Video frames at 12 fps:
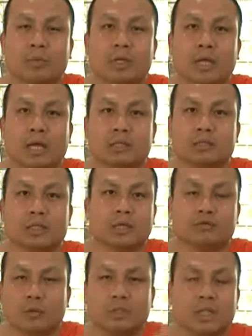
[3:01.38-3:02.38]
เยอะแยะจิต
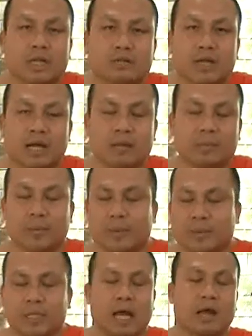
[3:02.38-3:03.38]
อาสงจิตอาสาเนี่ยไป
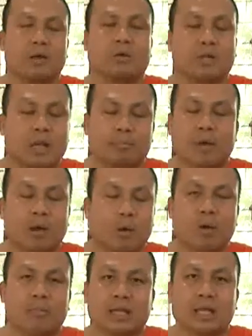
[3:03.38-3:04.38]
พัฒนาธรรมะ
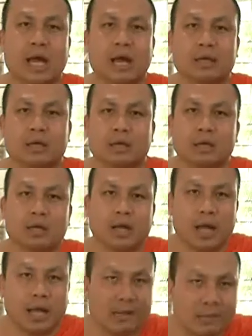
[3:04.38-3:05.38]
ข้อเมตตาเนี่ย
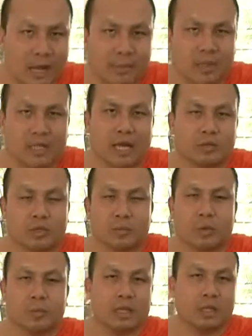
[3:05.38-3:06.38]
ค่ายอาสาพัฒนาชน
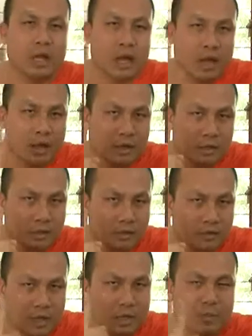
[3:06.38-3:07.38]
บทเป็น
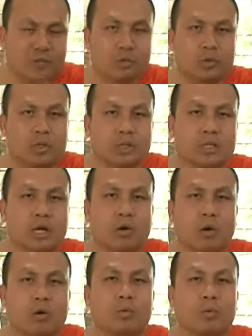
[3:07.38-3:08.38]
สิ่งที่พิสูจน์เรื่อง
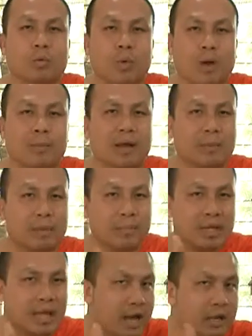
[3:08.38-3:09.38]
ของความรักแบบ
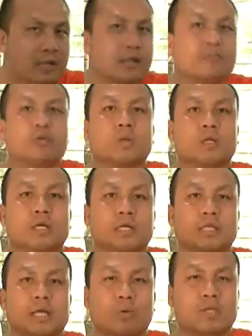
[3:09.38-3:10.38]
เมตตาได้ดีที่สุดเลย
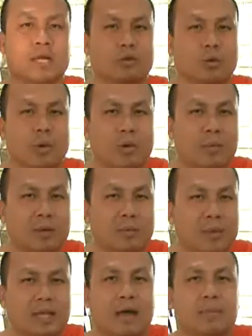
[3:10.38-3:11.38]
ถ้าคุณอยากจะรู้ว่าความรักแบ
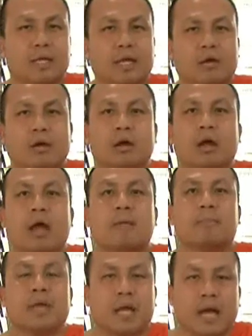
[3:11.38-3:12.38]
บเมตตาเป็นยังไงก็
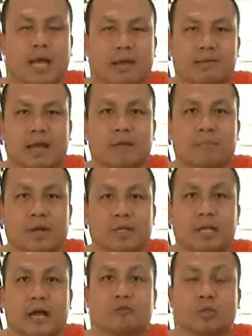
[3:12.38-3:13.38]
ไปค่ายอาสาพั
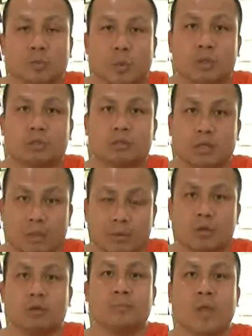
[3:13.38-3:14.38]
ฒนาชนบทอย่างนี้
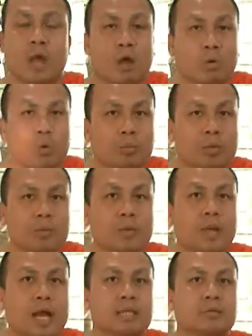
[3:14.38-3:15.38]
เป็นต้นคุณไม่มี
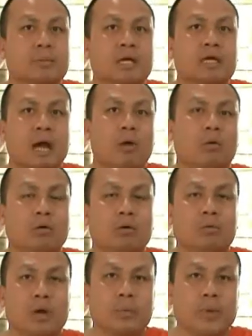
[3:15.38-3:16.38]
เวลาจะมาเหงา
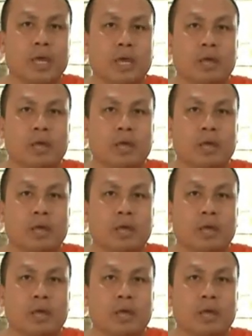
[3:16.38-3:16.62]
ว้าเว